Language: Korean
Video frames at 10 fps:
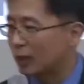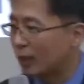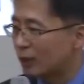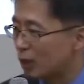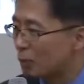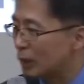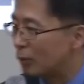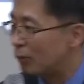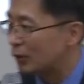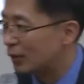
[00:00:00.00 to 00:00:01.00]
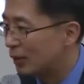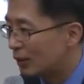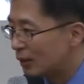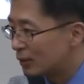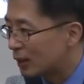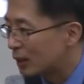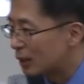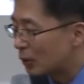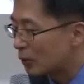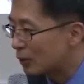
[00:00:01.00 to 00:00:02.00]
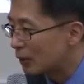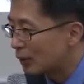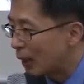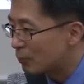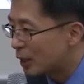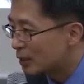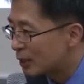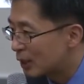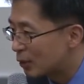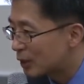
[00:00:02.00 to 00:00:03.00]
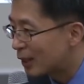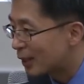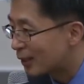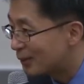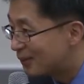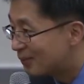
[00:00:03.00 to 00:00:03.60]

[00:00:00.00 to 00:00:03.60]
대 성비를 보면 제가 듣기로는 남자 셋에 여자 하나라요.